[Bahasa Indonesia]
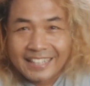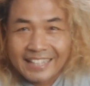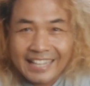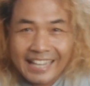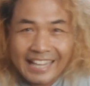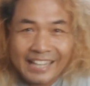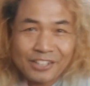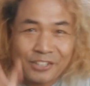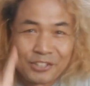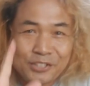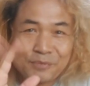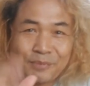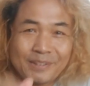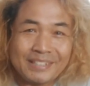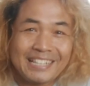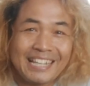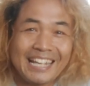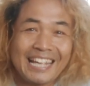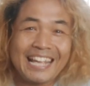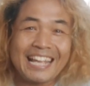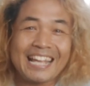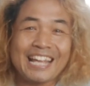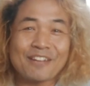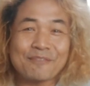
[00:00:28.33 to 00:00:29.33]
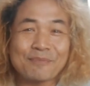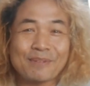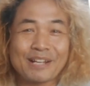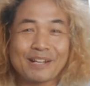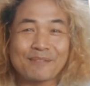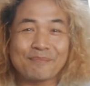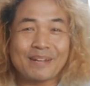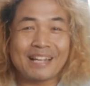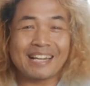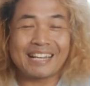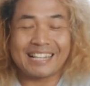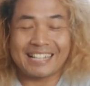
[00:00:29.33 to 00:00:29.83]
halo semuanya apa
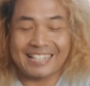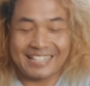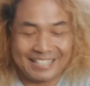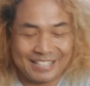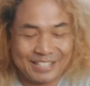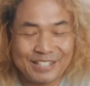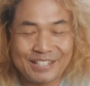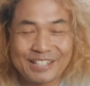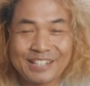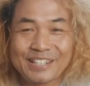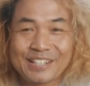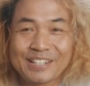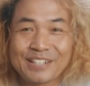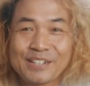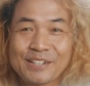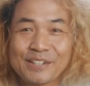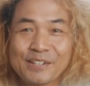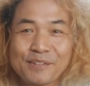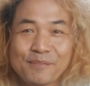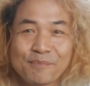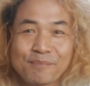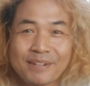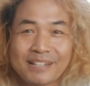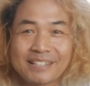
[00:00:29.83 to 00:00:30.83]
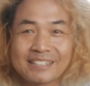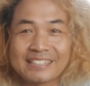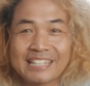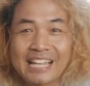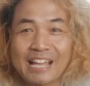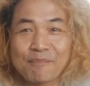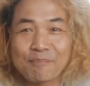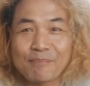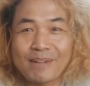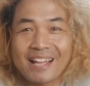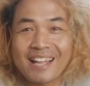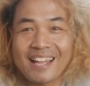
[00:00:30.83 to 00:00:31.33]
kabar
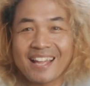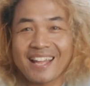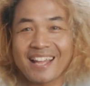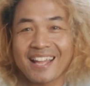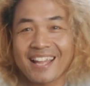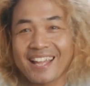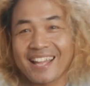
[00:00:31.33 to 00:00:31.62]
bersama